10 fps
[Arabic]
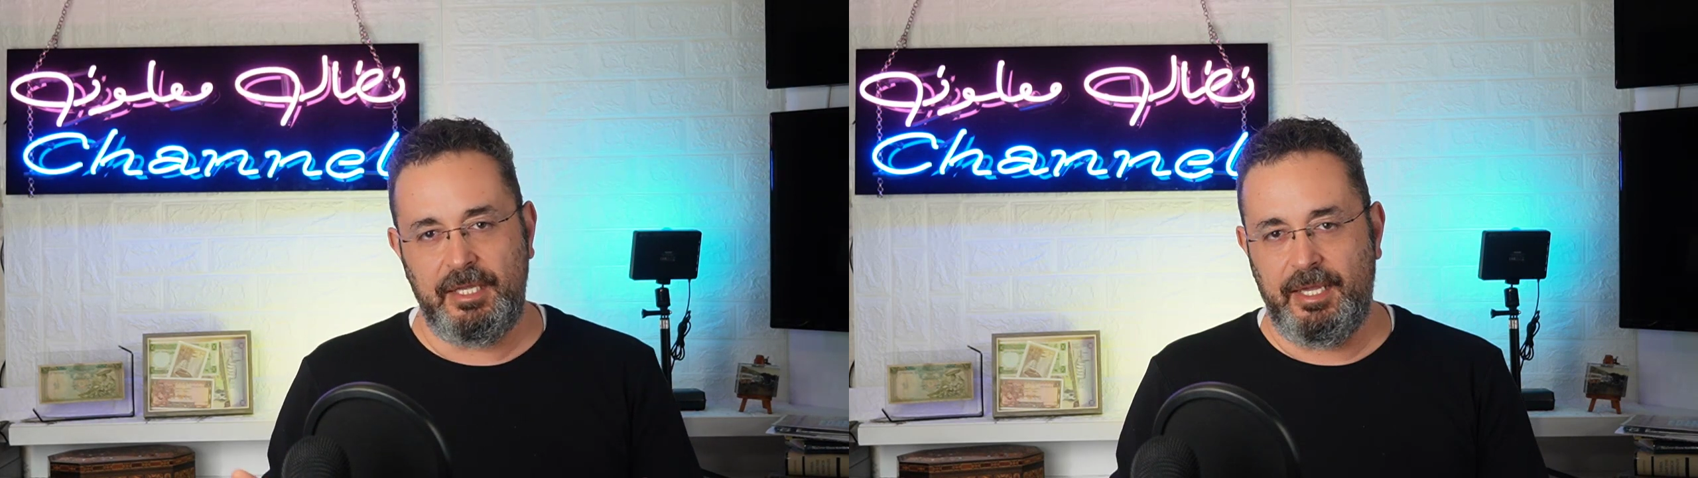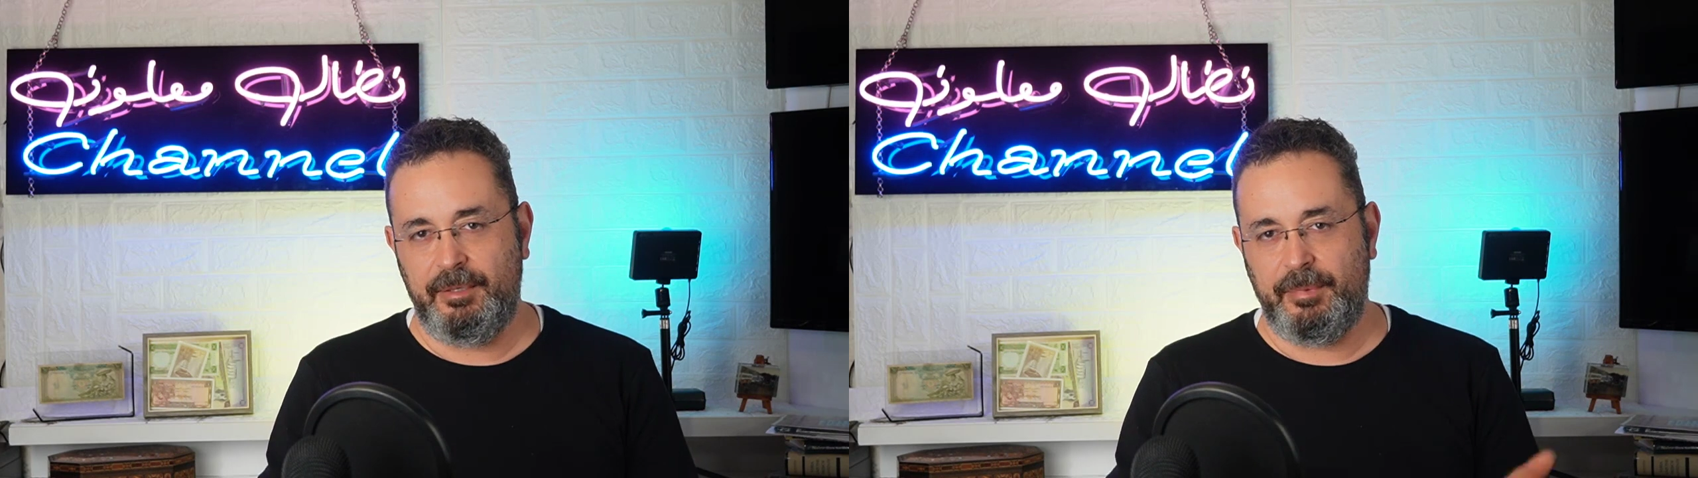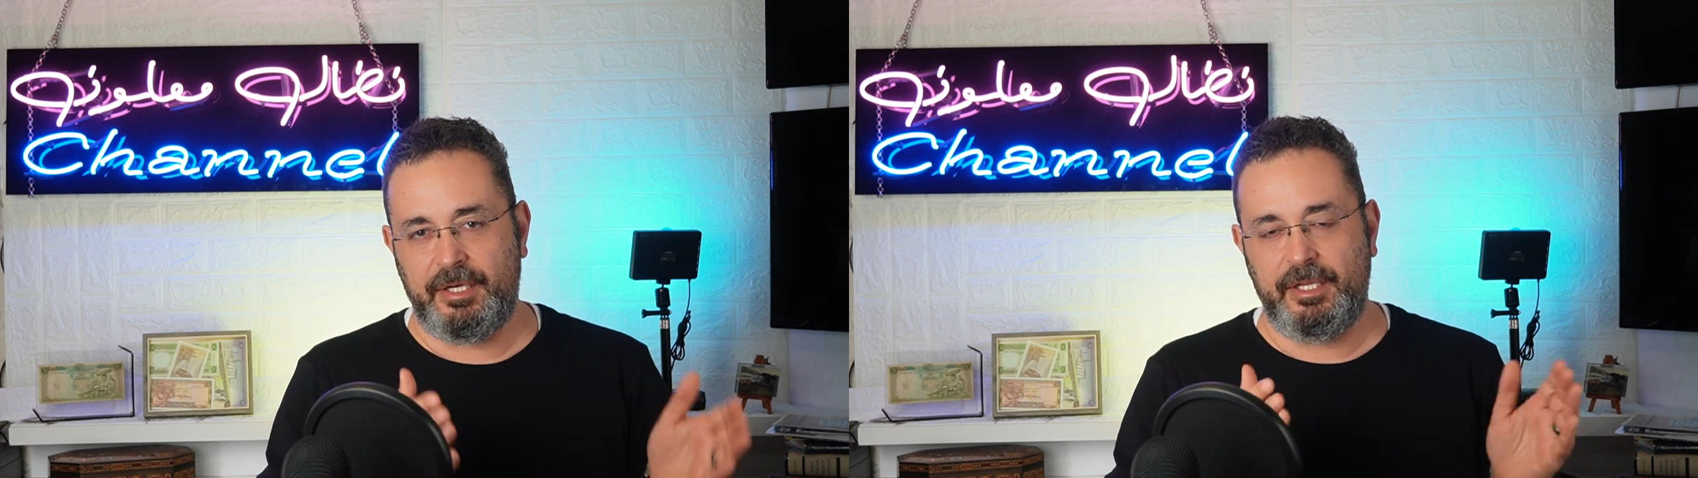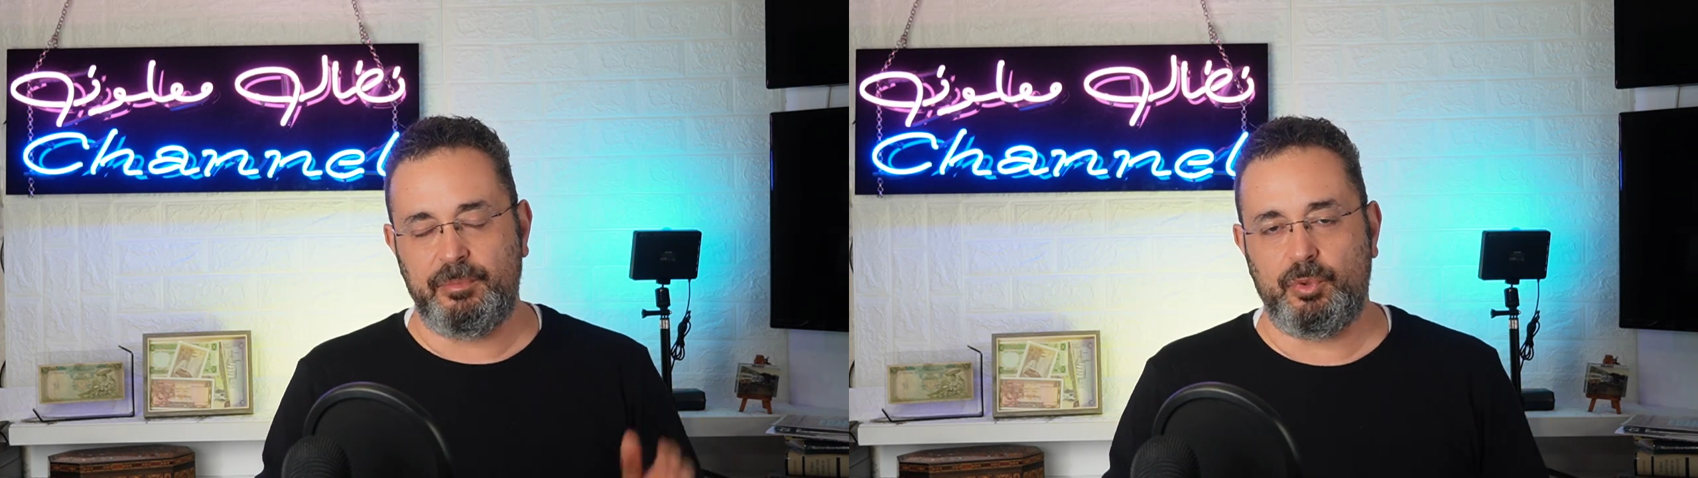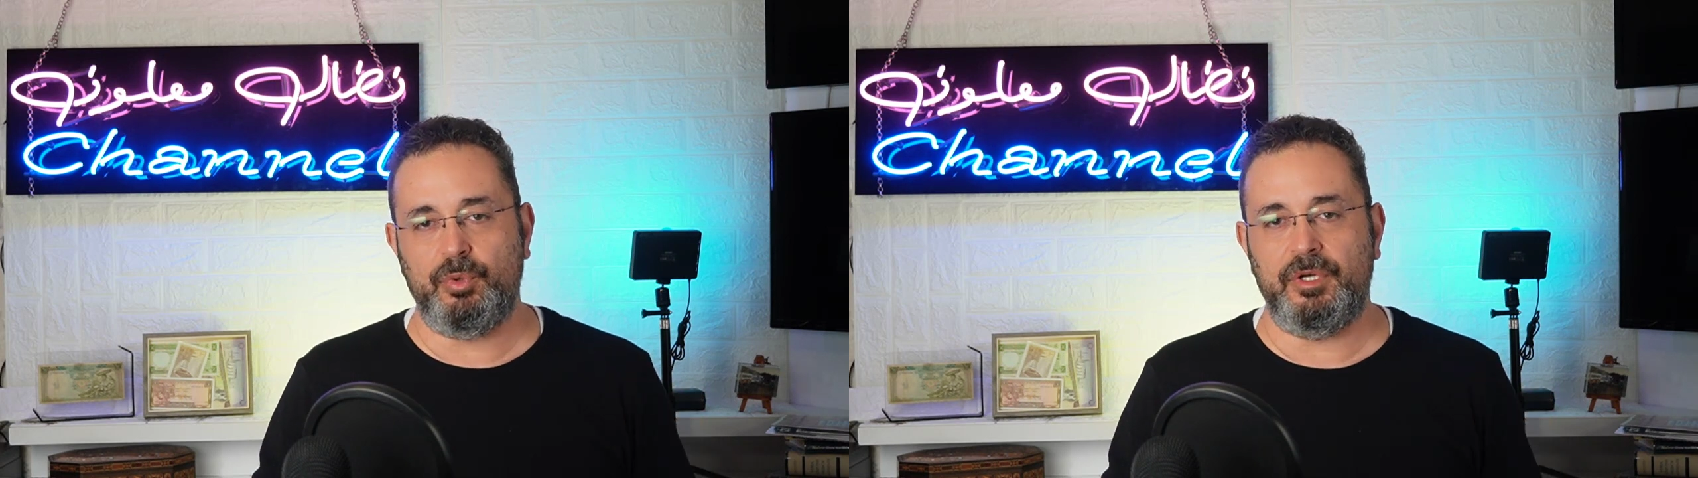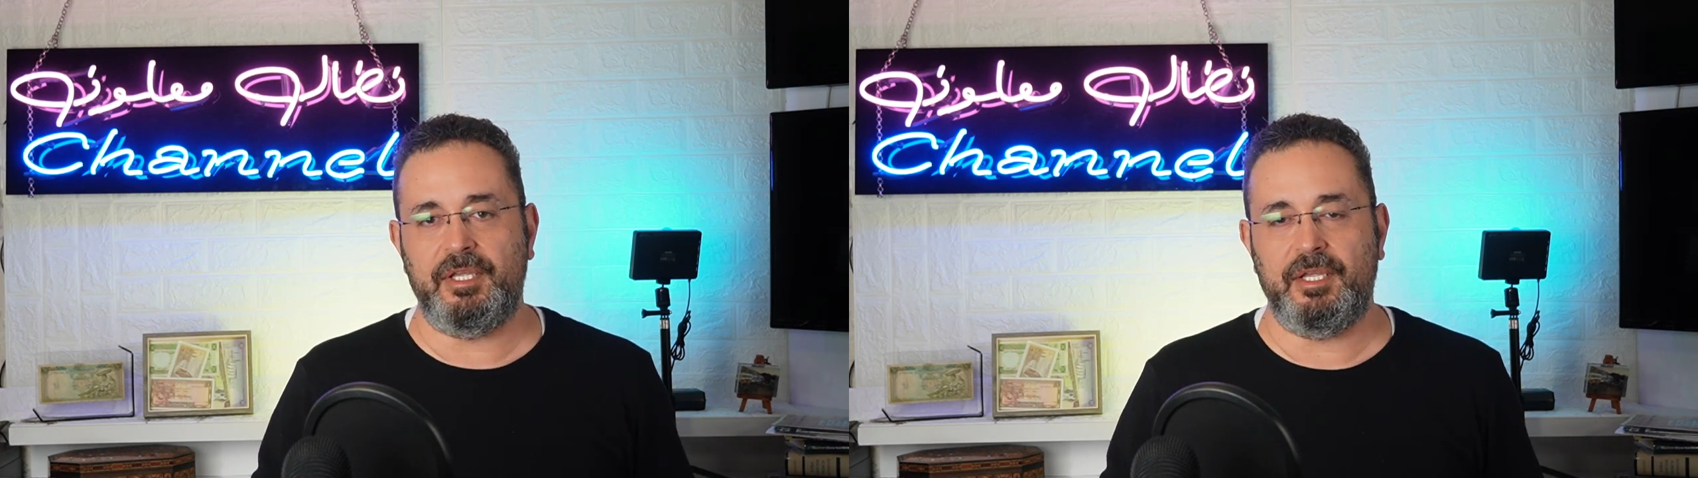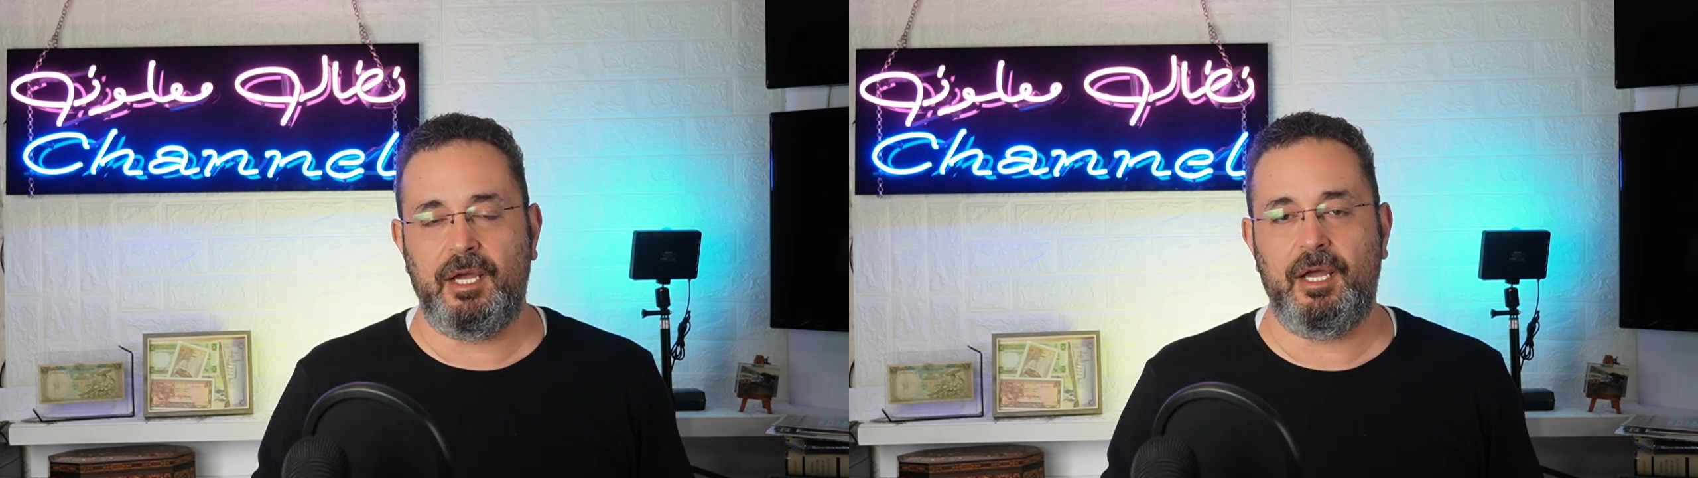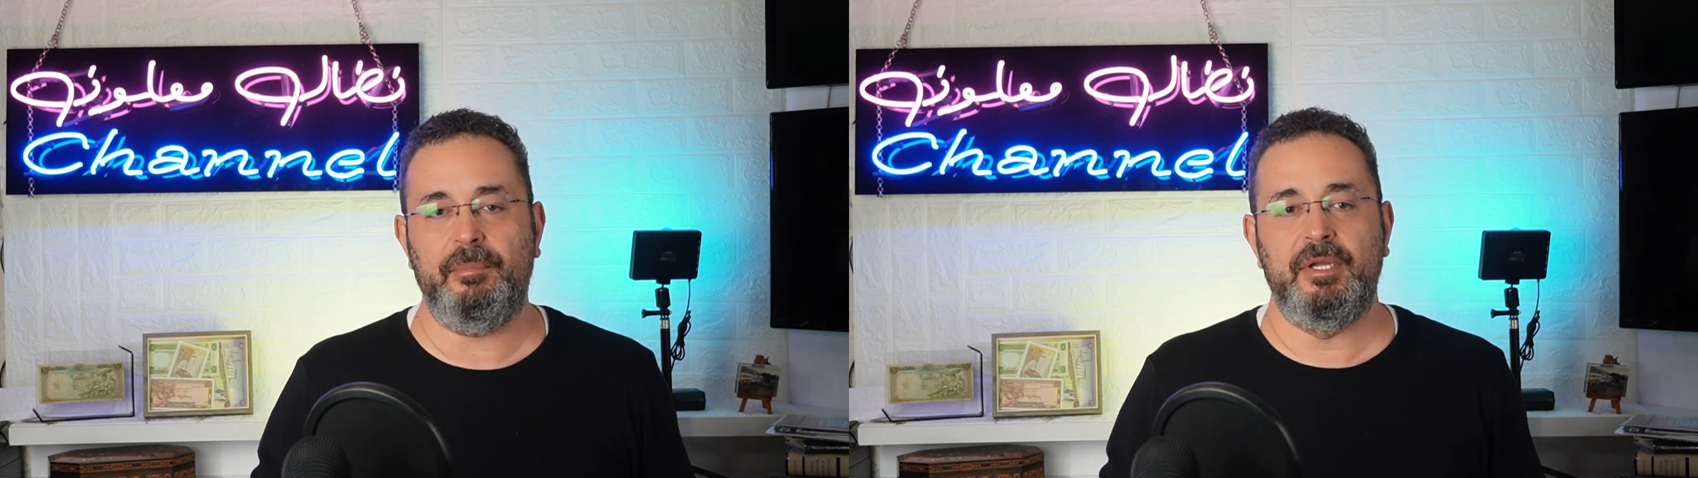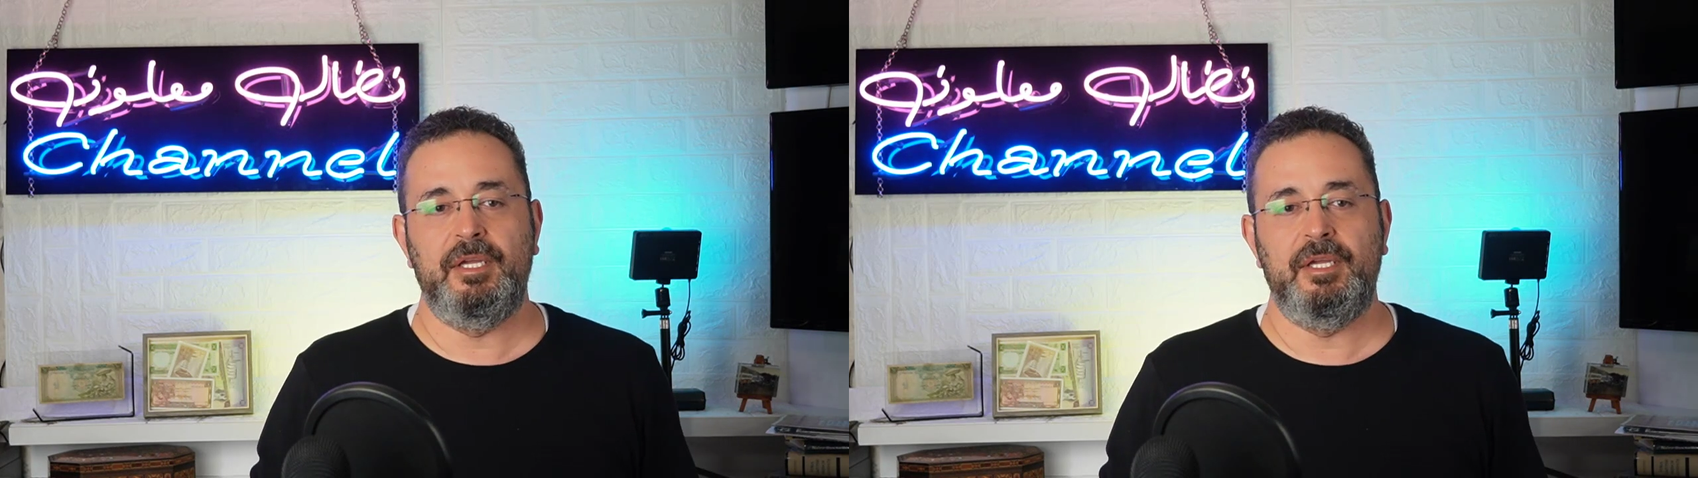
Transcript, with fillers: يعني مريت مرور الكرام